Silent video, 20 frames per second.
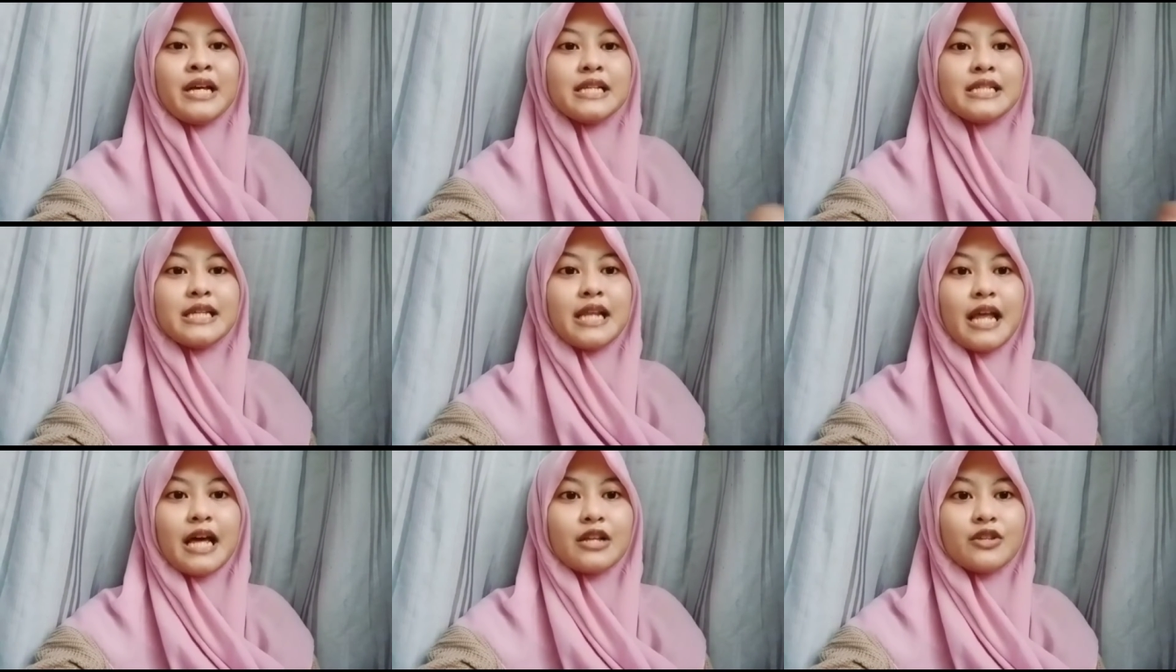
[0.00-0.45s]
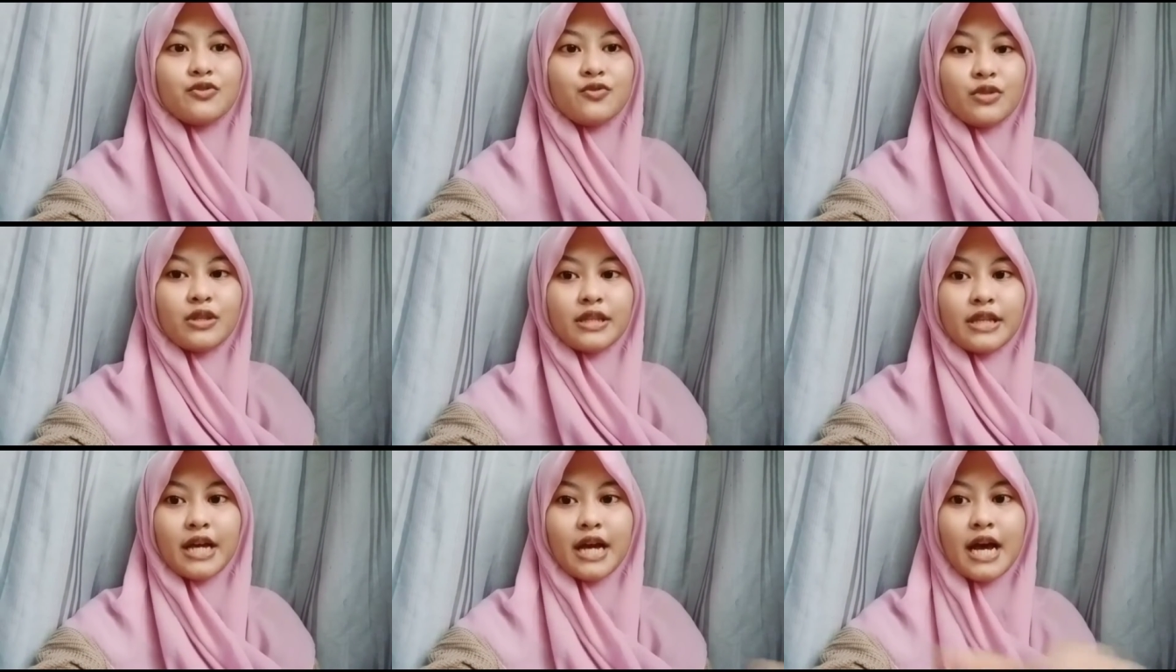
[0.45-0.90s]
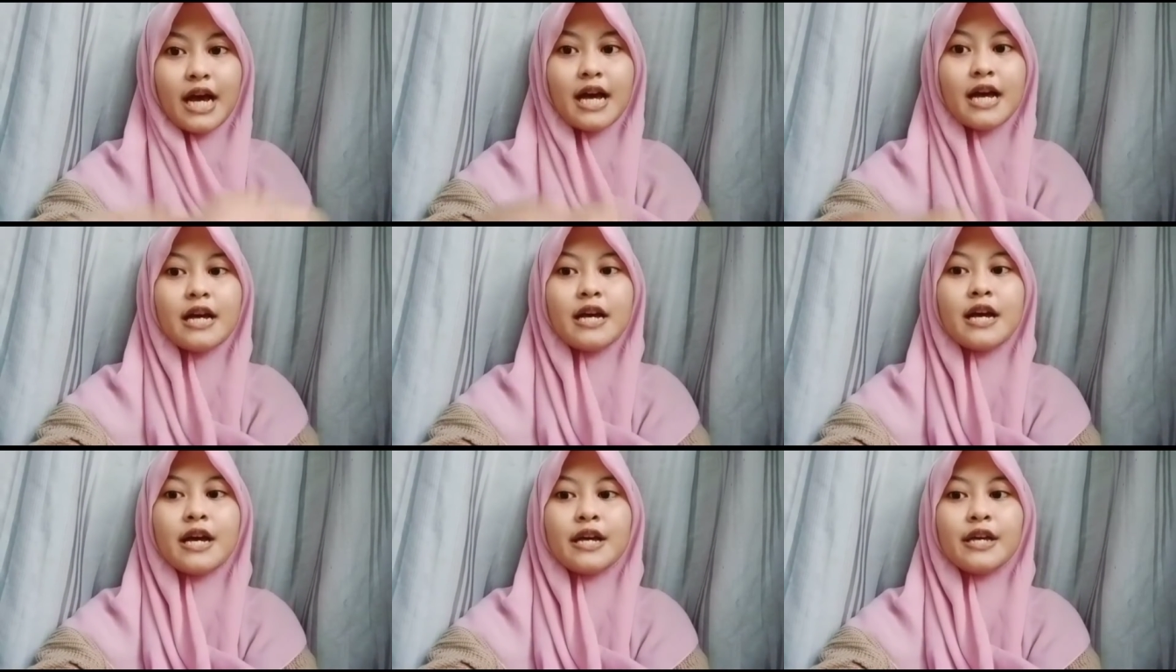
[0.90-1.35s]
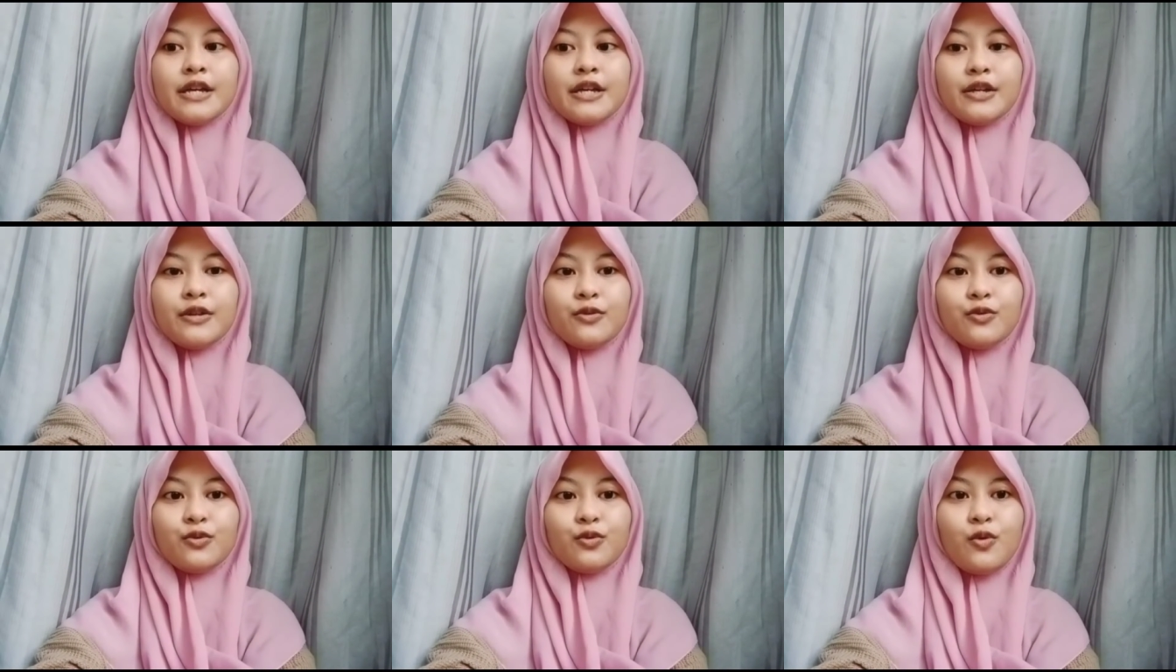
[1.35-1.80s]
Selanjutnya,
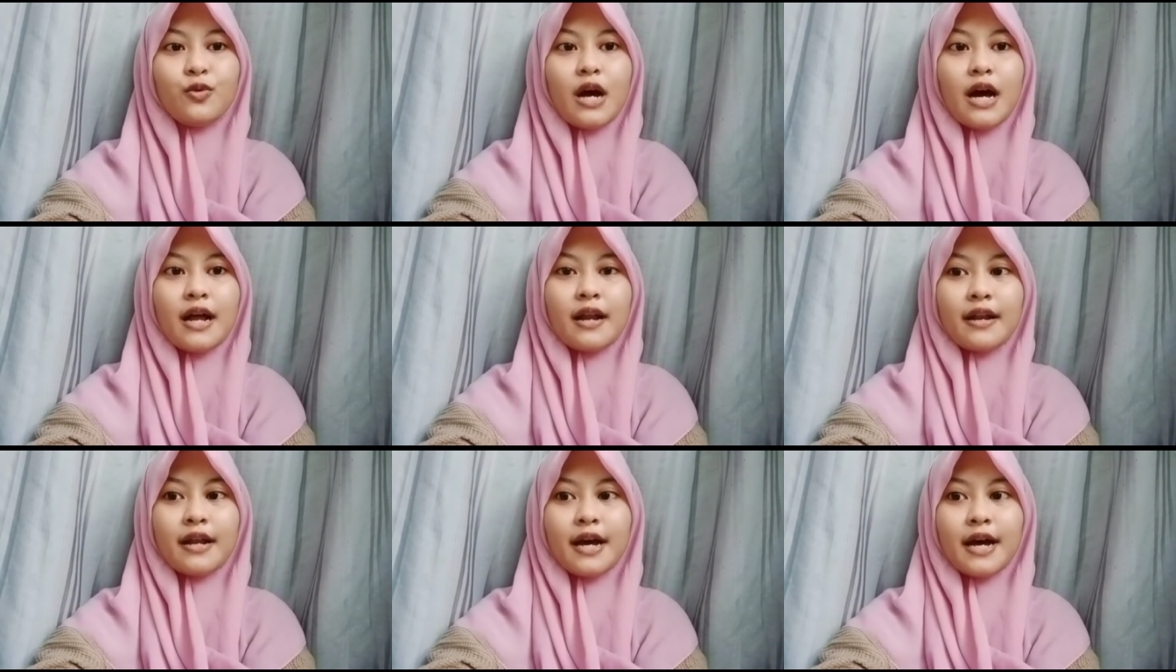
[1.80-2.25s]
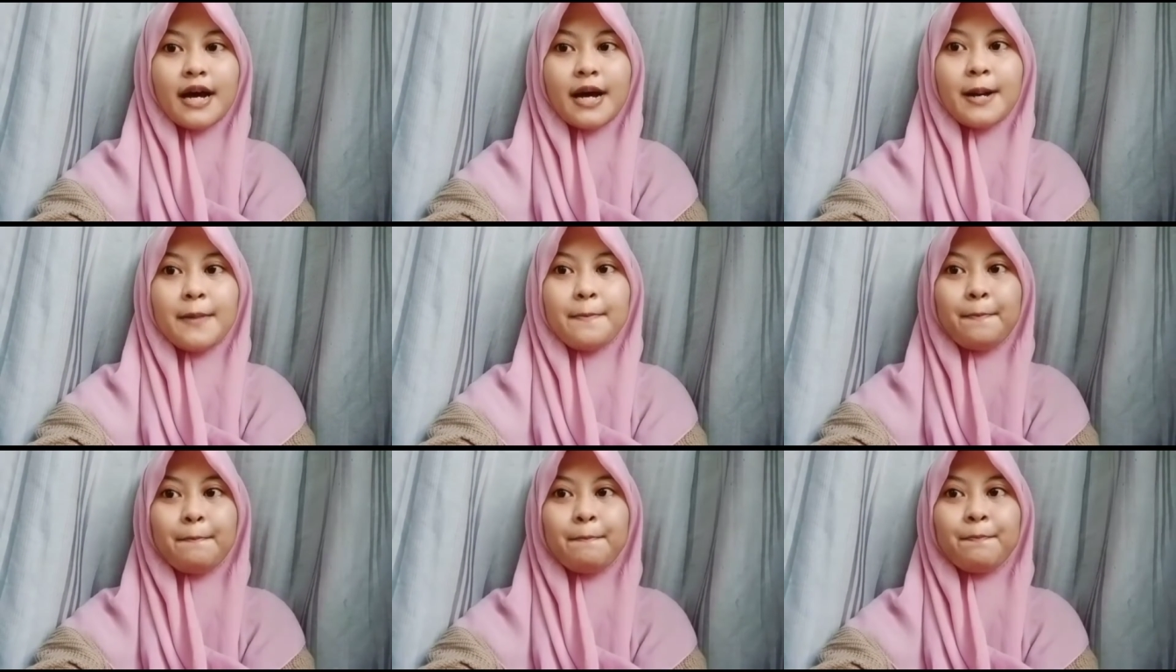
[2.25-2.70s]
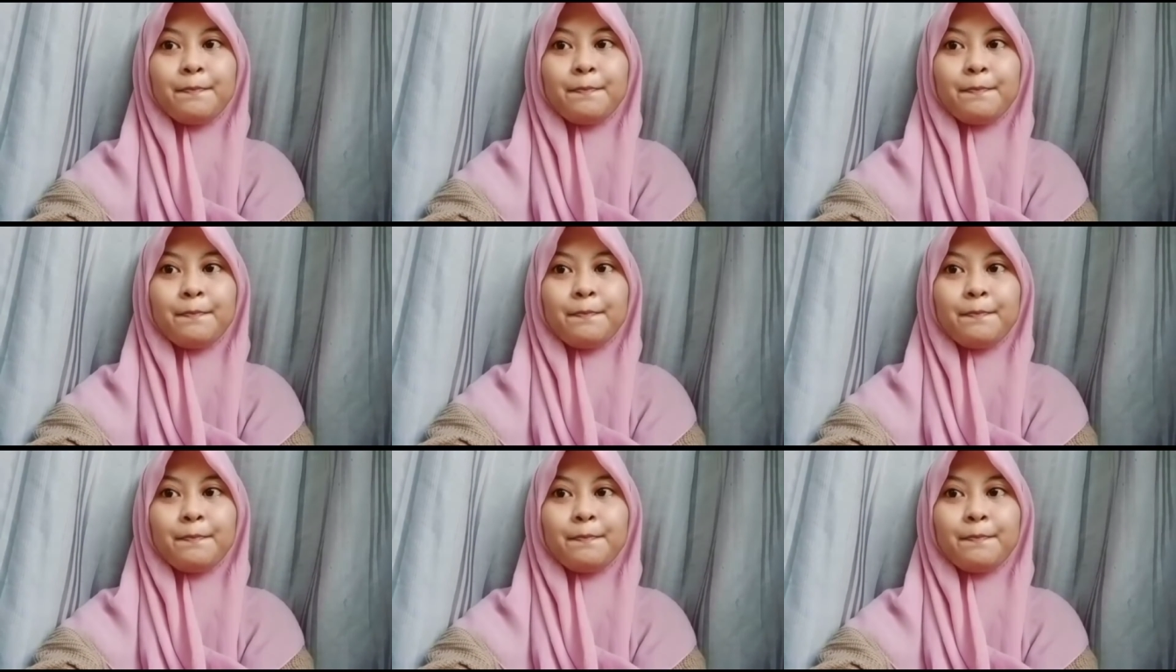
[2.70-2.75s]
itu ada